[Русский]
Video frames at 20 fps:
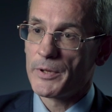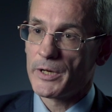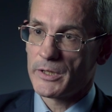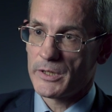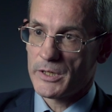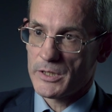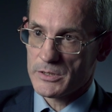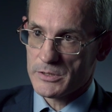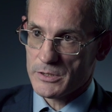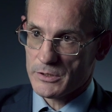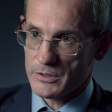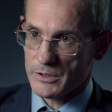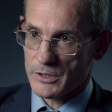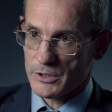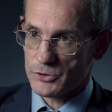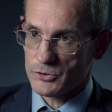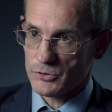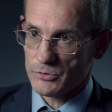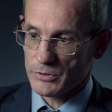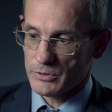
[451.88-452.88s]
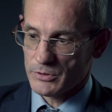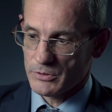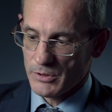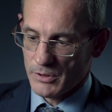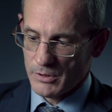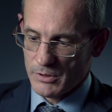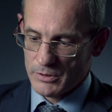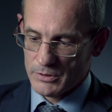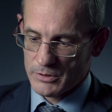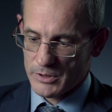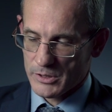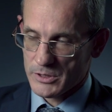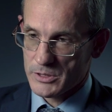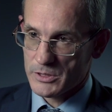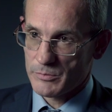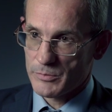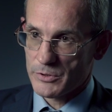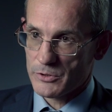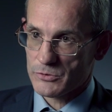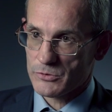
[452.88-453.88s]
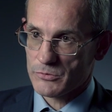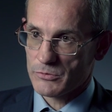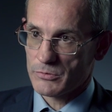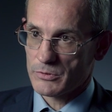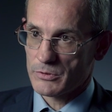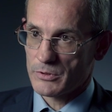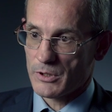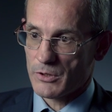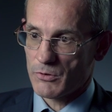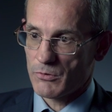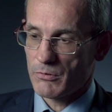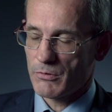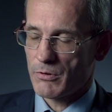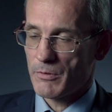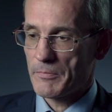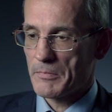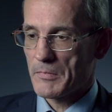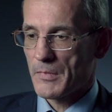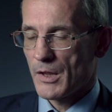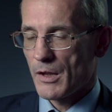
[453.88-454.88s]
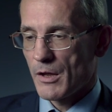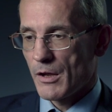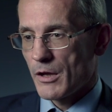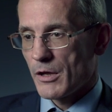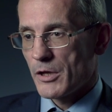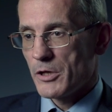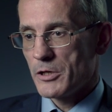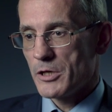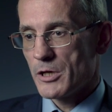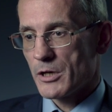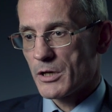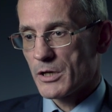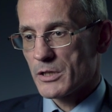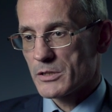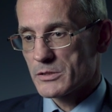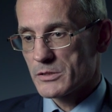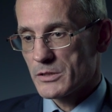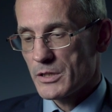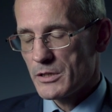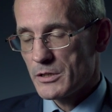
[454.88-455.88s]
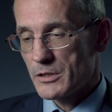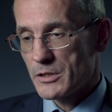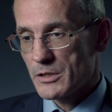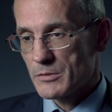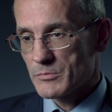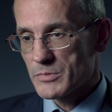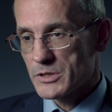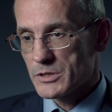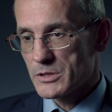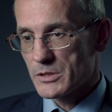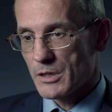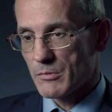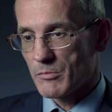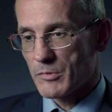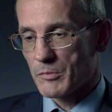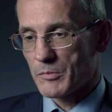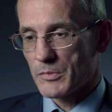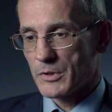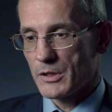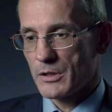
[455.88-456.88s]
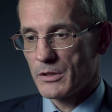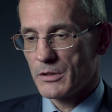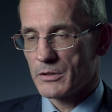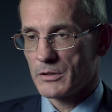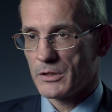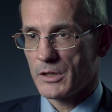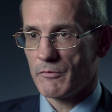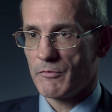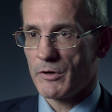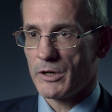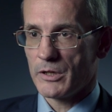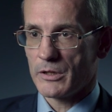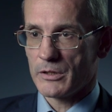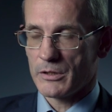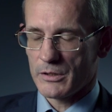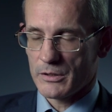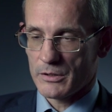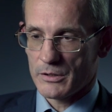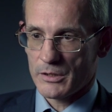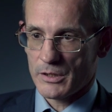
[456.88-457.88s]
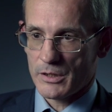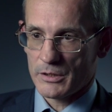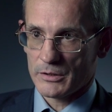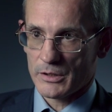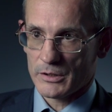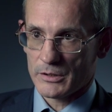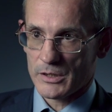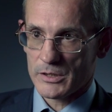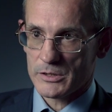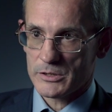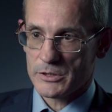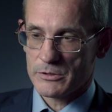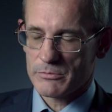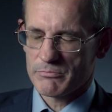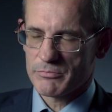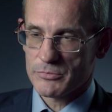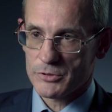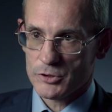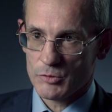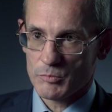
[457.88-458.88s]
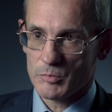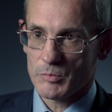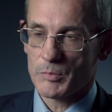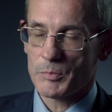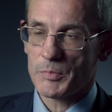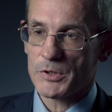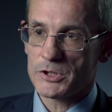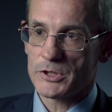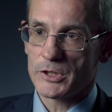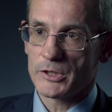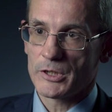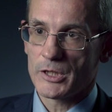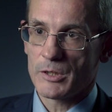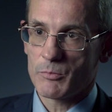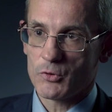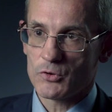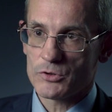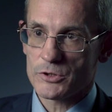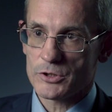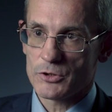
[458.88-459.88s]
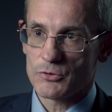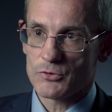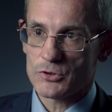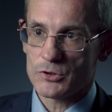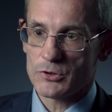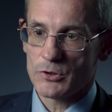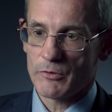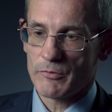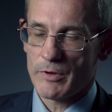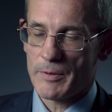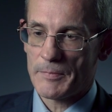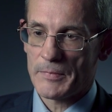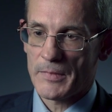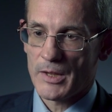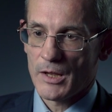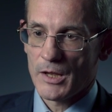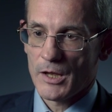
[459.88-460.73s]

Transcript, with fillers: перерезать нашу Транссибирскую дорогу и оказать тем самым да, давление да, на нас, чтобы мы пошли на японские условия,